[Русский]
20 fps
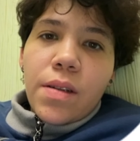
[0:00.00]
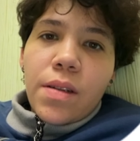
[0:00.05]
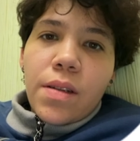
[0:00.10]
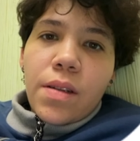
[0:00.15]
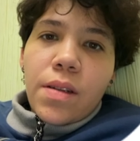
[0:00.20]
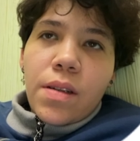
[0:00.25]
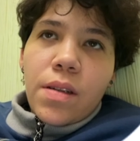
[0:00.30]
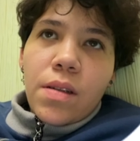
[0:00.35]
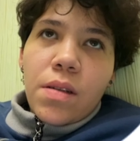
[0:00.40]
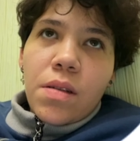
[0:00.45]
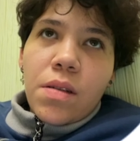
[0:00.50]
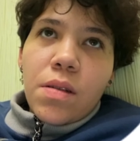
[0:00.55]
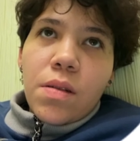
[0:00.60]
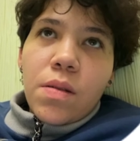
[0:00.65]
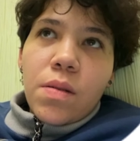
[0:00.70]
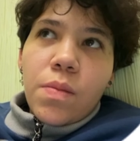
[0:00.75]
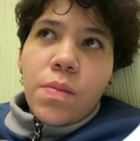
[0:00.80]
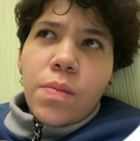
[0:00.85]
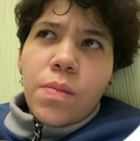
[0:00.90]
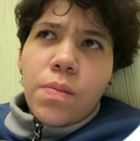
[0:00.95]
И
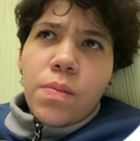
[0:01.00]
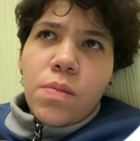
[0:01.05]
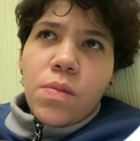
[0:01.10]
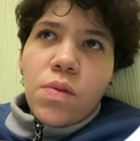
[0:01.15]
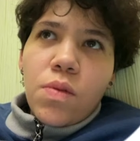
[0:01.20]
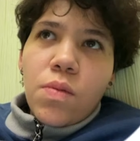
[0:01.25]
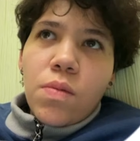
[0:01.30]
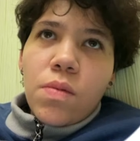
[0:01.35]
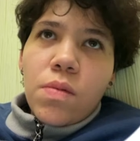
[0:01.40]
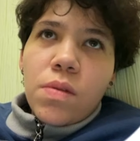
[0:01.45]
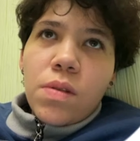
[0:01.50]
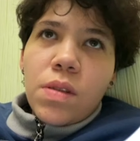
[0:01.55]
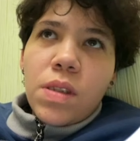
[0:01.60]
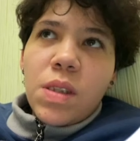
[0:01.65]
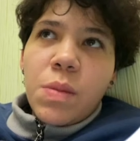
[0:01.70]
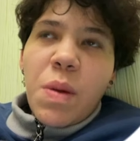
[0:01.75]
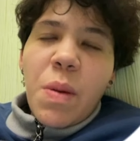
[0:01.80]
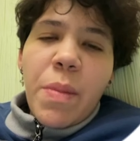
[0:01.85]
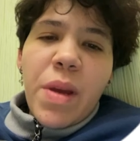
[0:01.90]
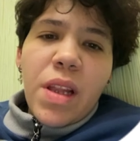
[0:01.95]
ну,
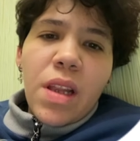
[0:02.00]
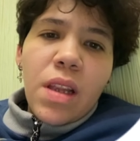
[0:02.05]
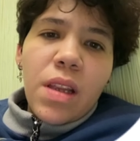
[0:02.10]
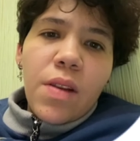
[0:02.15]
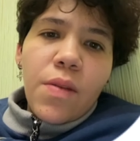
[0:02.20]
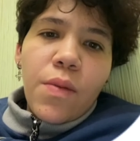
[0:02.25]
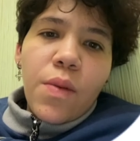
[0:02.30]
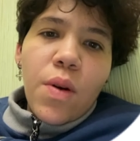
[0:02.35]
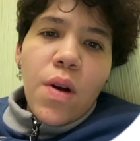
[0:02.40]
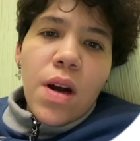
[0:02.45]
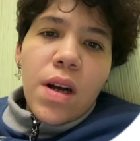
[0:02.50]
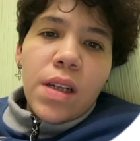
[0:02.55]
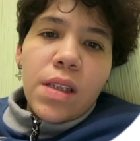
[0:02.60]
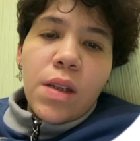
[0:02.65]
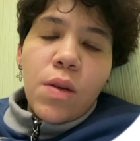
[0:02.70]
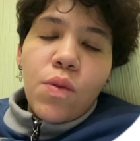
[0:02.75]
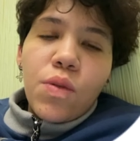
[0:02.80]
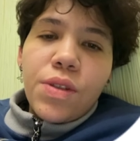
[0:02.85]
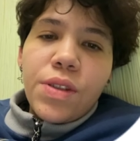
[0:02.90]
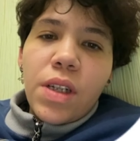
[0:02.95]
с момента того, как
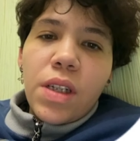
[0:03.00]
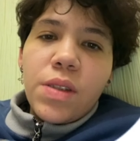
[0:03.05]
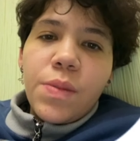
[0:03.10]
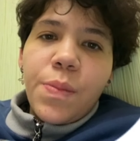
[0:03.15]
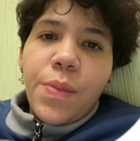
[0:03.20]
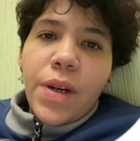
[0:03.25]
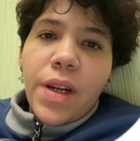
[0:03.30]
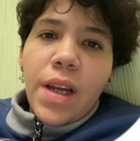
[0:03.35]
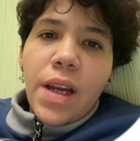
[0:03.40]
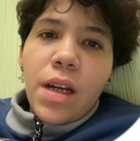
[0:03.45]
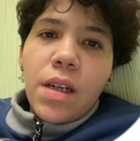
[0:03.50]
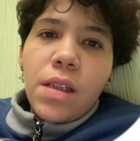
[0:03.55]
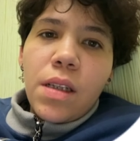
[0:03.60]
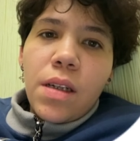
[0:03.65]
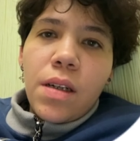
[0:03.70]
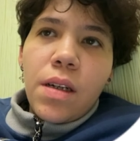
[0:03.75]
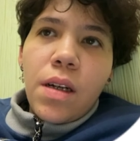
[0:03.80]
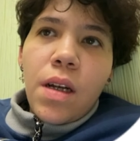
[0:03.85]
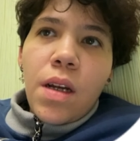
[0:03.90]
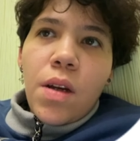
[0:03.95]
она ушла с
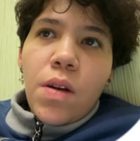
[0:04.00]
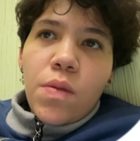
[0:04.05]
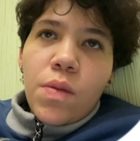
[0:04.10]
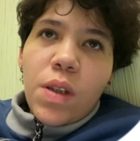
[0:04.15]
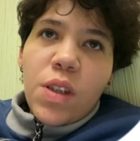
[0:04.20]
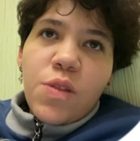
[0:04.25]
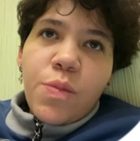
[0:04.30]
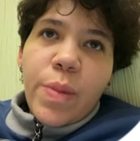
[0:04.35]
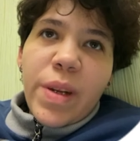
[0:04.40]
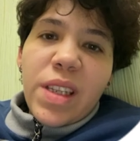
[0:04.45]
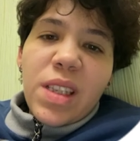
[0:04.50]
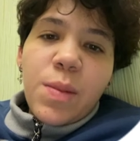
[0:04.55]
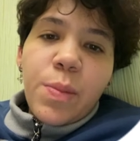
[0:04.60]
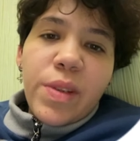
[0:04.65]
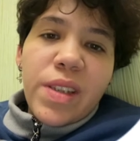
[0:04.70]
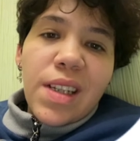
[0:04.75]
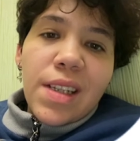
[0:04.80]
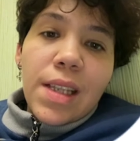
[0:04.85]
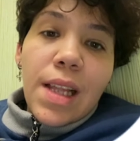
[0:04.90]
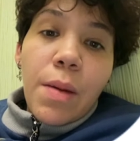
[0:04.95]
проекта, у нас, в
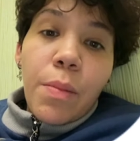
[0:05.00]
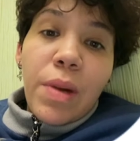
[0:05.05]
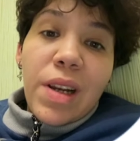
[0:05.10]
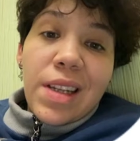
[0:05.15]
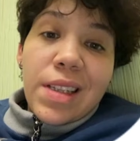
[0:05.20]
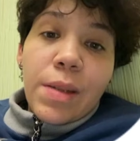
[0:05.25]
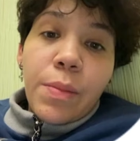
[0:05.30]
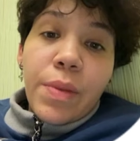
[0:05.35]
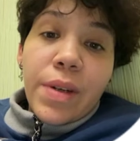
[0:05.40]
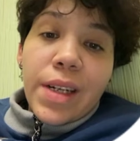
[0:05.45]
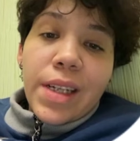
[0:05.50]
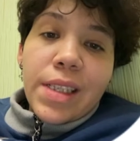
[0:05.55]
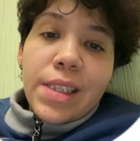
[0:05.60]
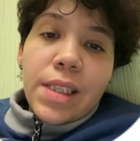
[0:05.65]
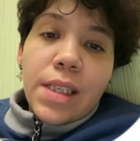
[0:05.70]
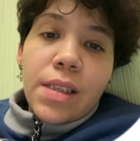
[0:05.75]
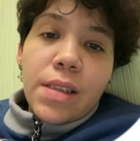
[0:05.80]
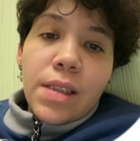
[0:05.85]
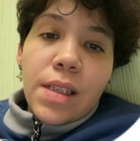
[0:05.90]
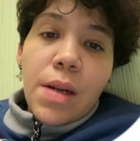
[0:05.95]
принципе, тогда были на
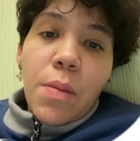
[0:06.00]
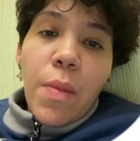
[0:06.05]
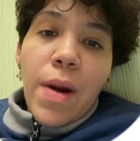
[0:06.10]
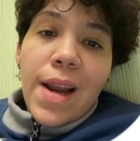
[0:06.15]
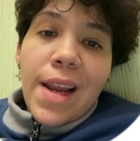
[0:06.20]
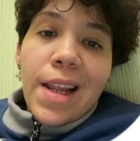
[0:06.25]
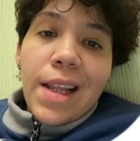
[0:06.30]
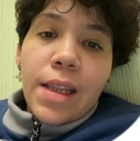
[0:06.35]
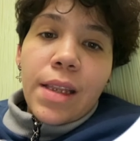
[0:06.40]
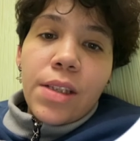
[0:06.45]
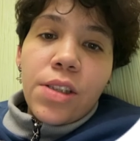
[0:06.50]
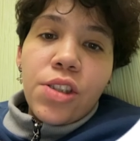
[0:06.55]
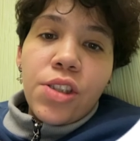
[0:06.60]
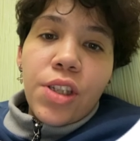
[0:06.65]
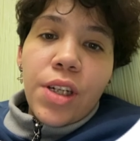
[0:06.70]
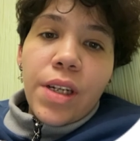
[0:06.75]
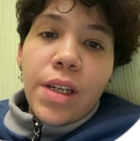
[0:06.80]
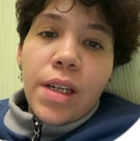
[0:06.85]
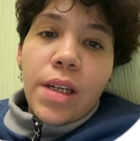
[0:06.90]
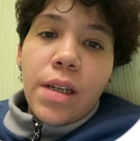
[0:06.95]
проекте нормальные
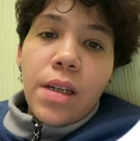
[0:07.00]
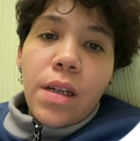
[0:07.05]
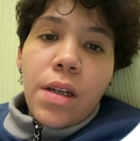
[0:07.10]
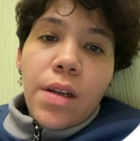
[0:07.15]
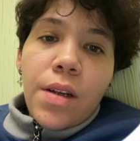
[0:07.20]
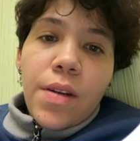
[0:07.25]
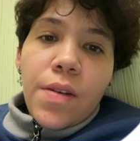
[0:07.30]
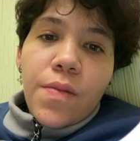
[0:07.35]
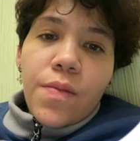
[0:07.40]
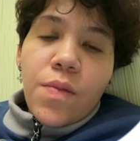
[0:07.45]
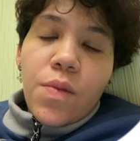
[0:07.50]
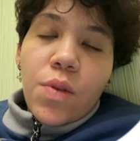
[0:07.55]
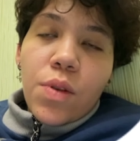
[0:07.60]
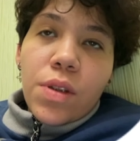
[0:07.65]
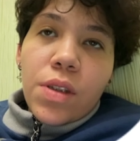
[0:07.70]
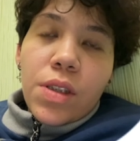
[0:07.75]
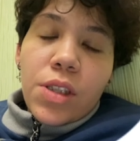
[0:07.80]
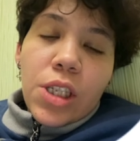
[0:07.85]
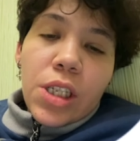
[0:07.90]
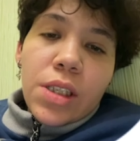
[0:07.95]
отношения.
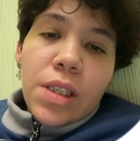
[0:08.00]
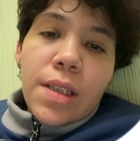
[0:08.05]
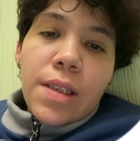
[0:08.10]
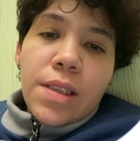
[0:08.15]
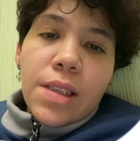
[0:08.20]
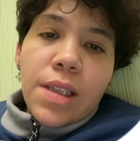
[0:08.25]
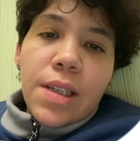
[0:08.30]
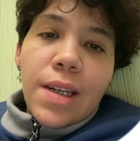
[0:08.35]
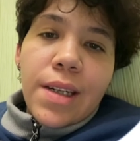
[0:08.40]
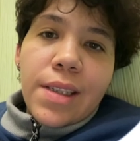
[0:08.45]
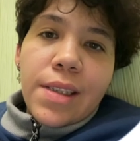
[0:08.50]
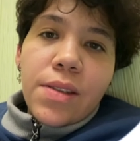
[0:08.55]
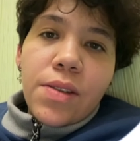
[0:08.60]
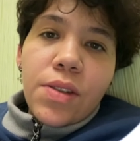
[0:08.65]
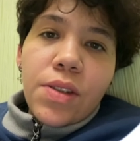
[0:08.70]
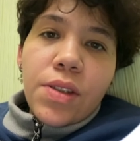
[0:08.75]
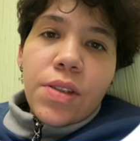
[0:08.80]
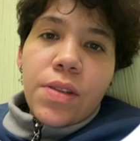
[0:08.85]
Вот, и сейчас это сохранилось.